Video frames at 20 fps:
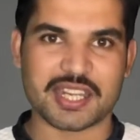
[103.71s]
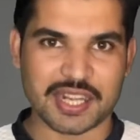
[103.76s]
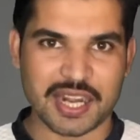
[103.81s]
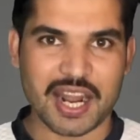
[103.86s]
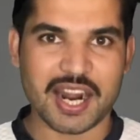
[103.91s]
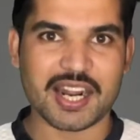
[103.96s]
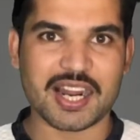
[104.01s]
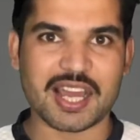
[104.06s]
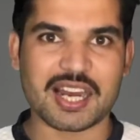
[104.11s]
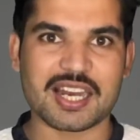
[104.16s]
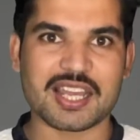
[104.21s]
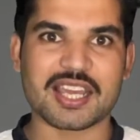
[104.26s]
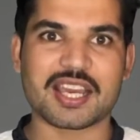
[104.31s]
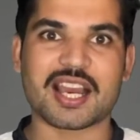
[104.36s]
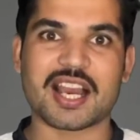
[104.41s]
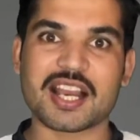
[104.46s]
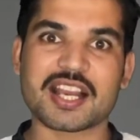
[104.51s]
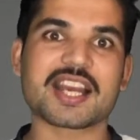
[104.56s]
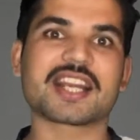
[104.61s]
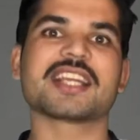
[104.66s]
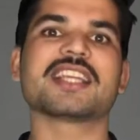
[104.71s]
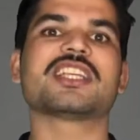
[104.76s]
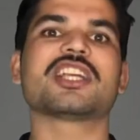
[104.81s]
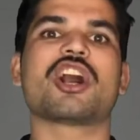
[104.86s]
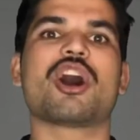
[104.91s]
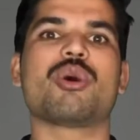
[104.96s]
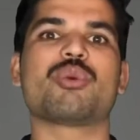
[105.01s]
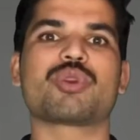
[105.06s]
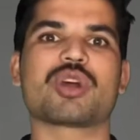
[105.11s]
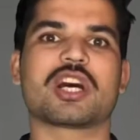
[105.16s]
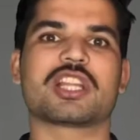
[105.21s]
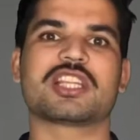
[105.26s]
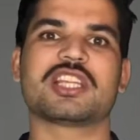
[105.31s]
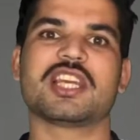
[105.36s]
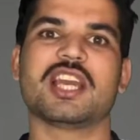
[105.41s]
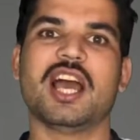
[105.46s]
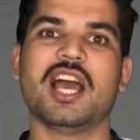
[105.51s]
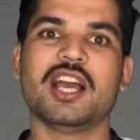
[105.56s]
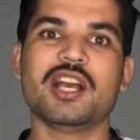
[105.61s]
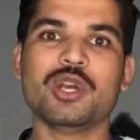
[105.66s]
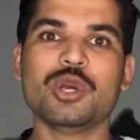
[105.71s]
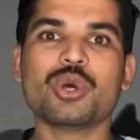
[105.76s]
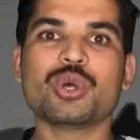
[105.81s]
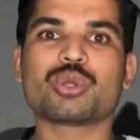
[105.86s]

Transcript: ना डालें अगर किसी का उठाते हैं